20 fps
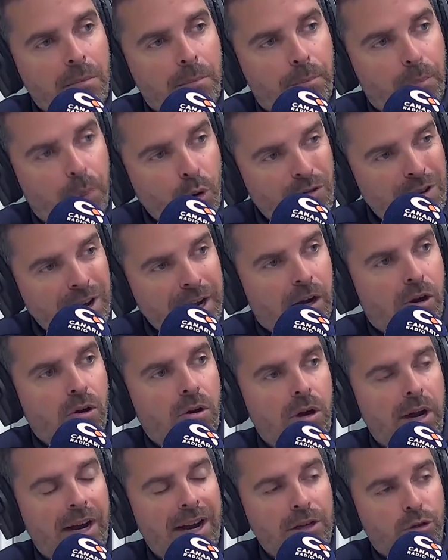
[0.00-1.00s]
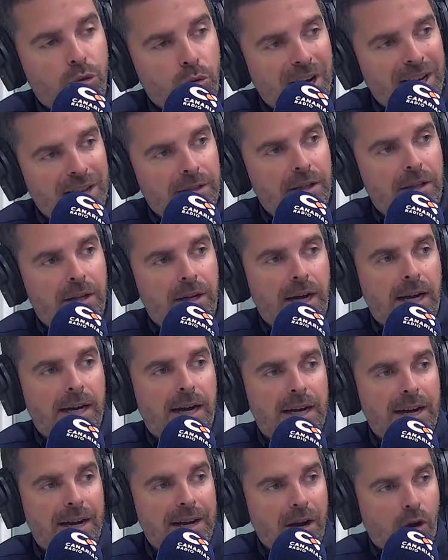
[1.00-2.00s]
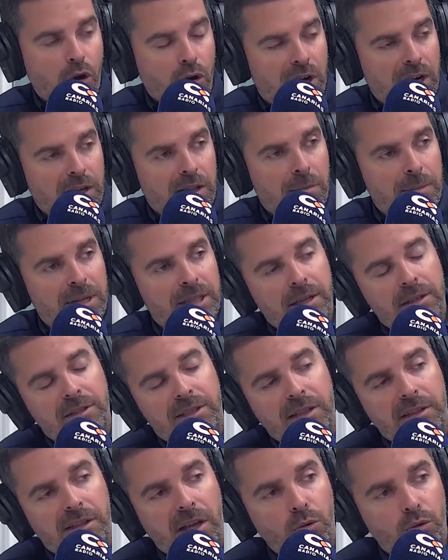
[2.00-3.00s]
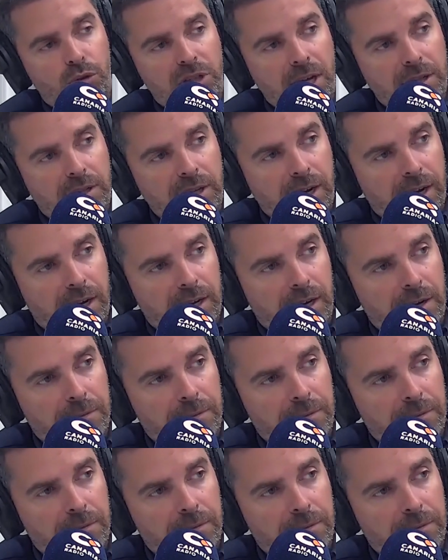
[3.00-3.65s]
público en el sureste de Gran Canaria, concretamente en Santa Lucía de Tirajana?